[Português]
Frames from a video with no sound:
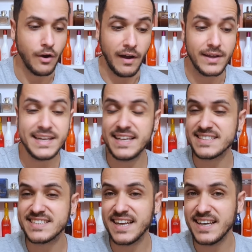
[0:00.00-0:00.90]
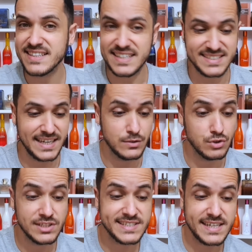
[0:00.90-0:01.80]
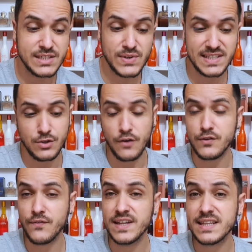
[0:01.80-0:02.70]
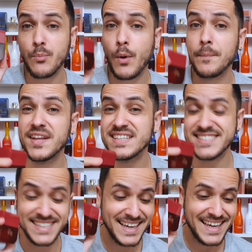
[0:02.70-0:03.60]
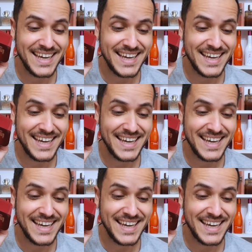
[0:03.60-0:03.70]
Ó, Ilia C, ele tá saindo de R$159,90 159,90 por apenas